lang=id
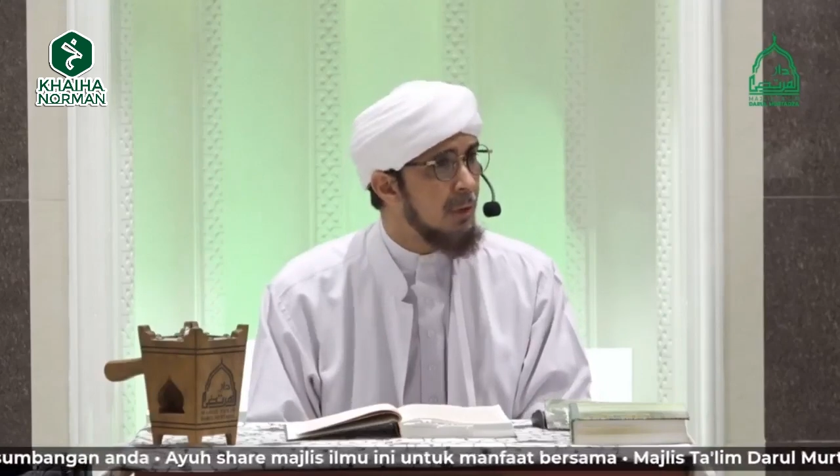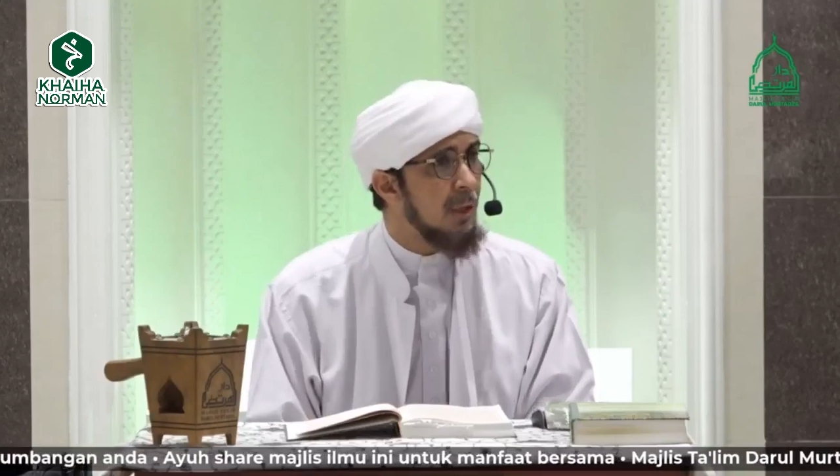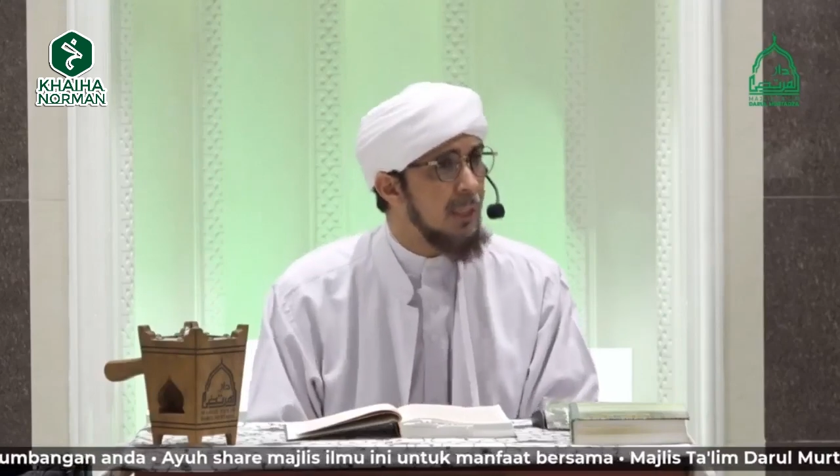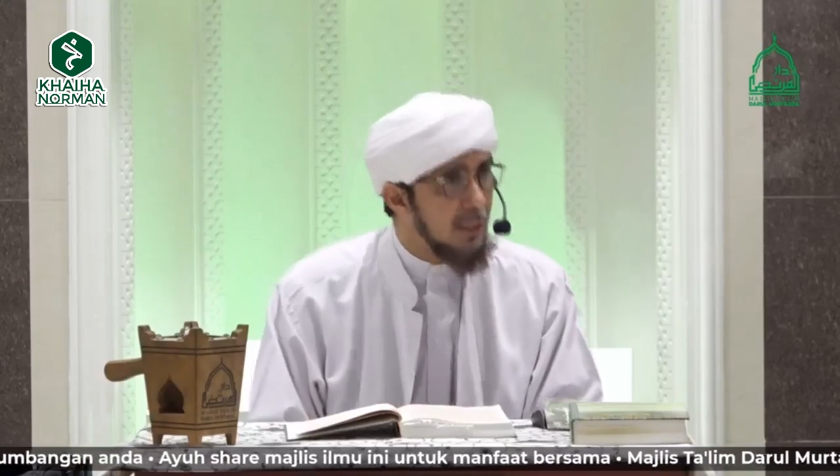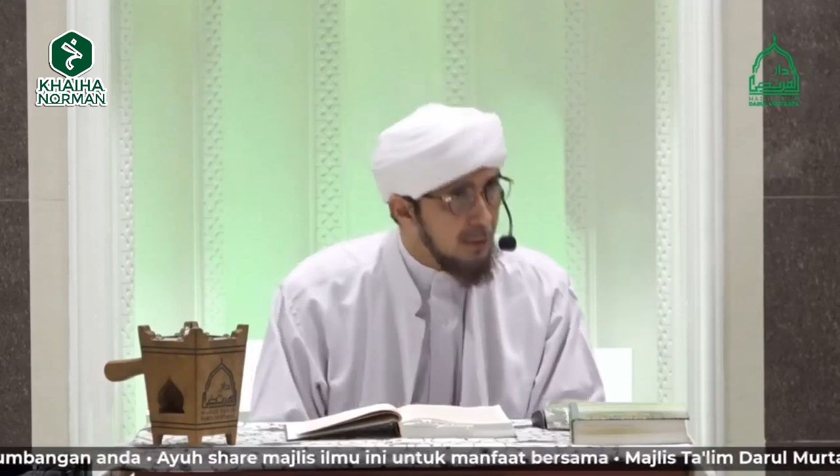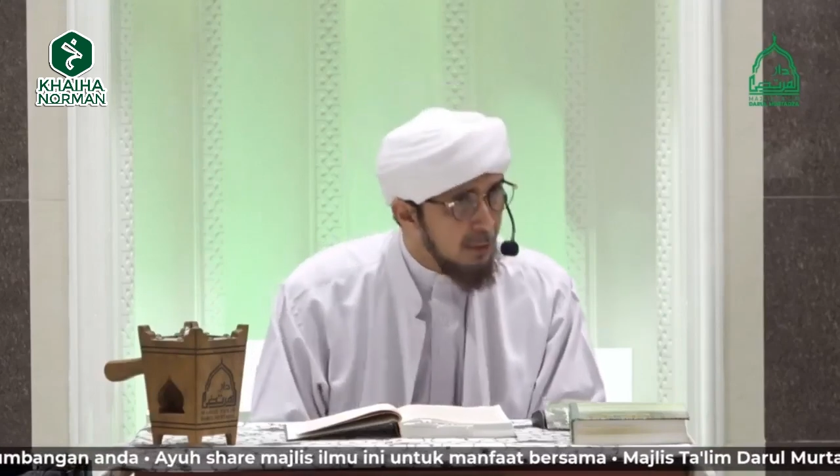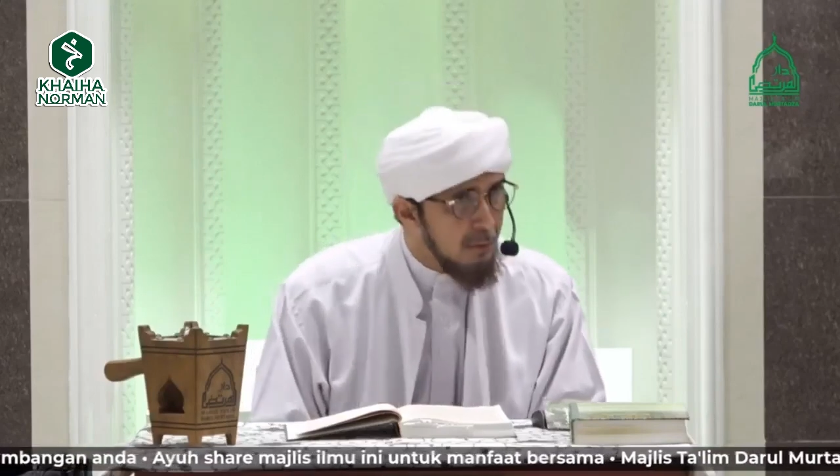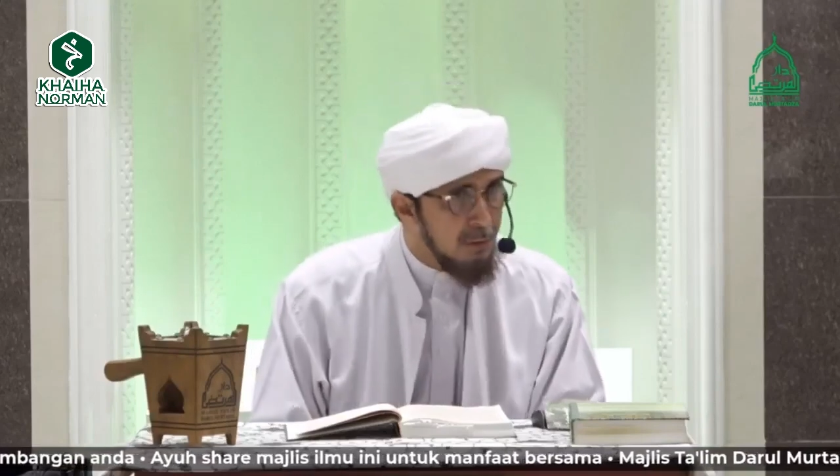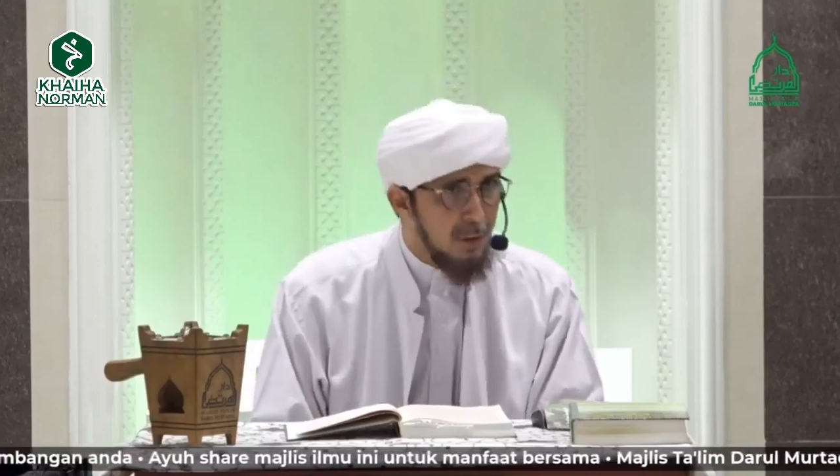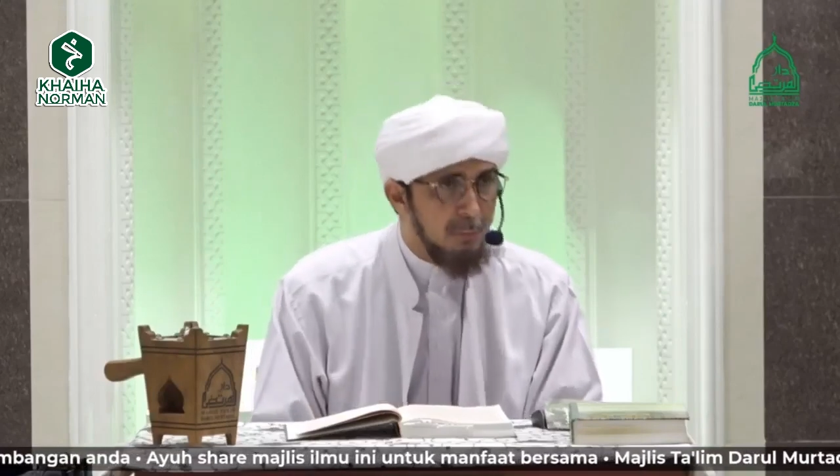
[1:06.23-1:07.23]
Eh,
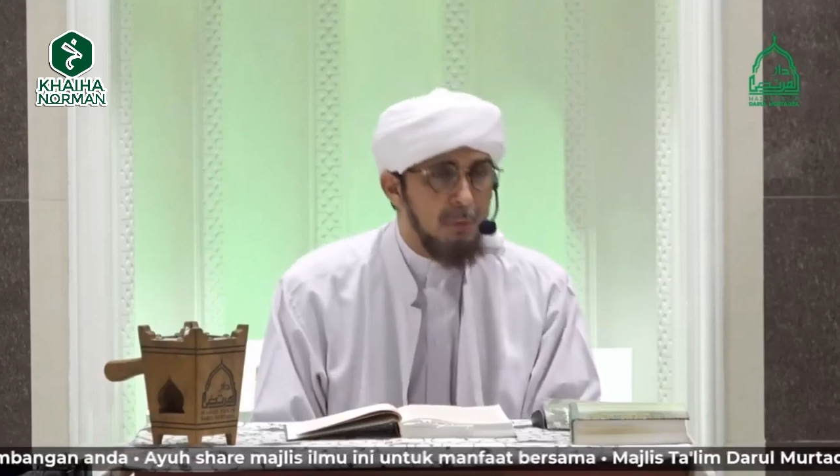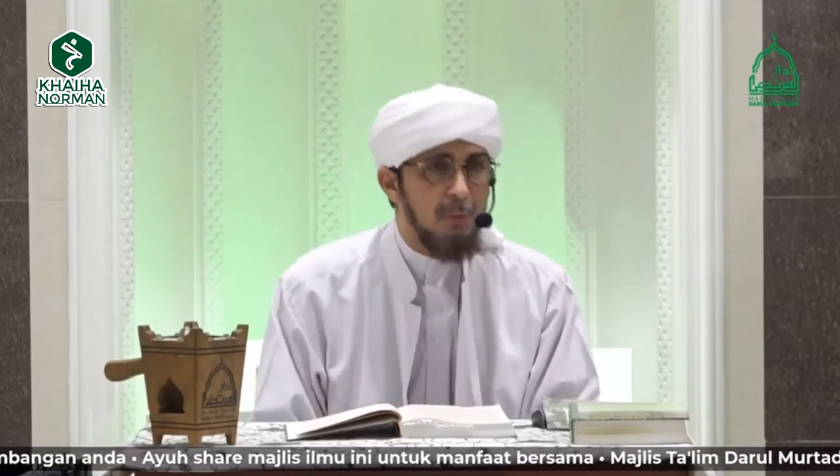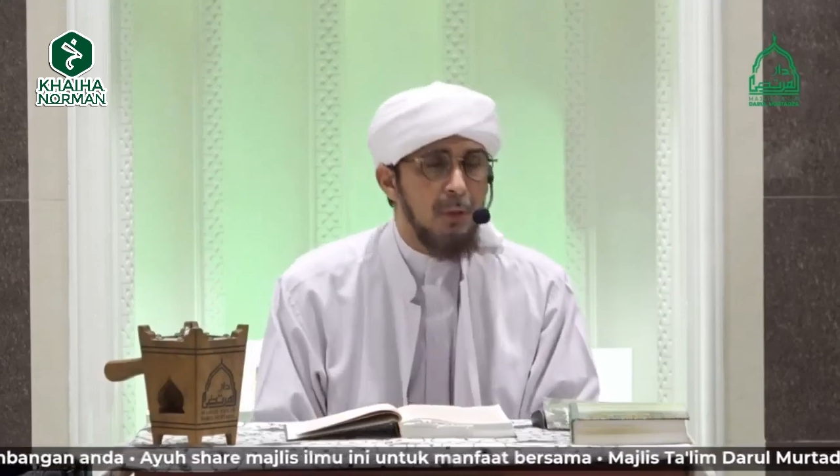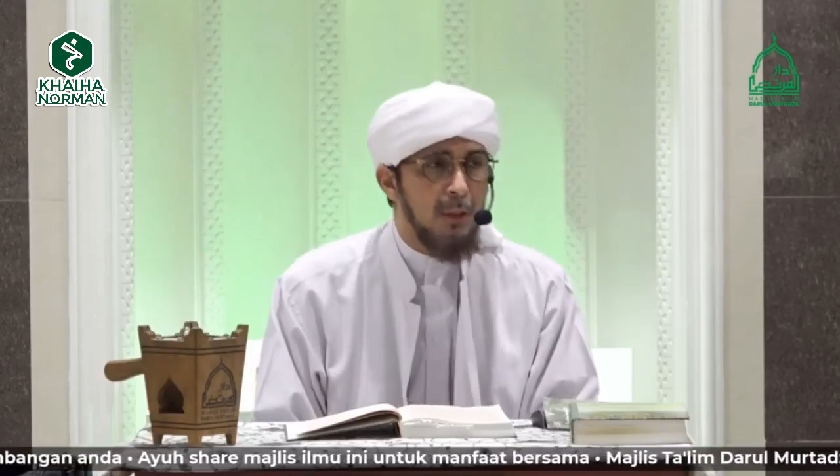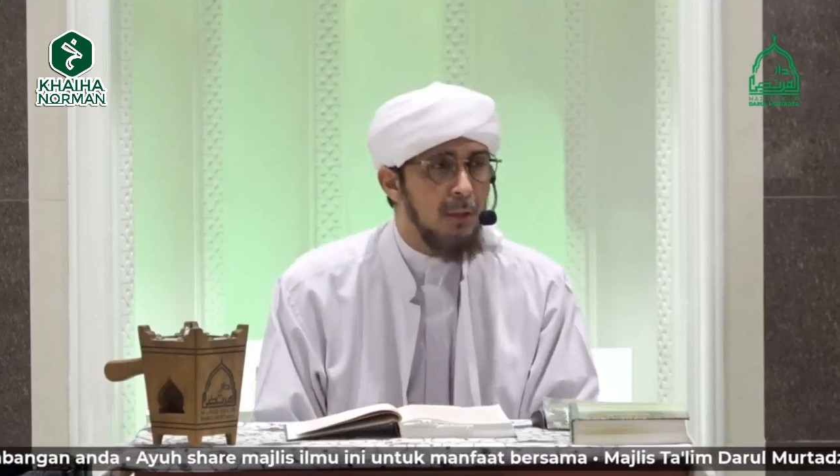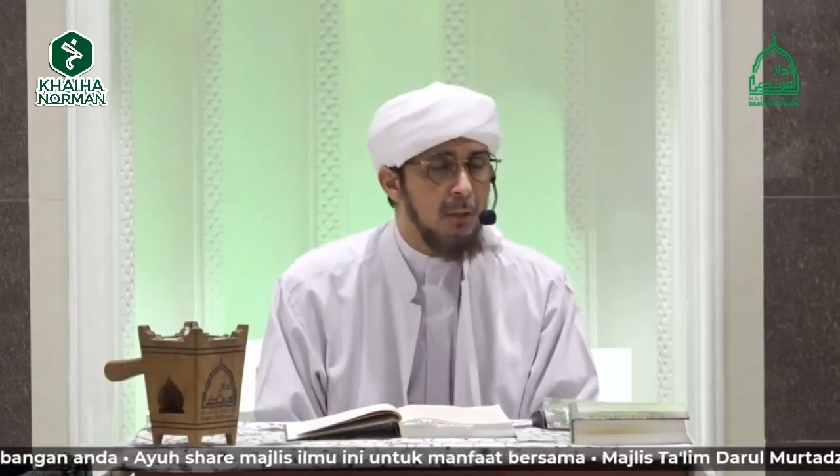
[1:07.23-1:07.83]
kalau setiap orang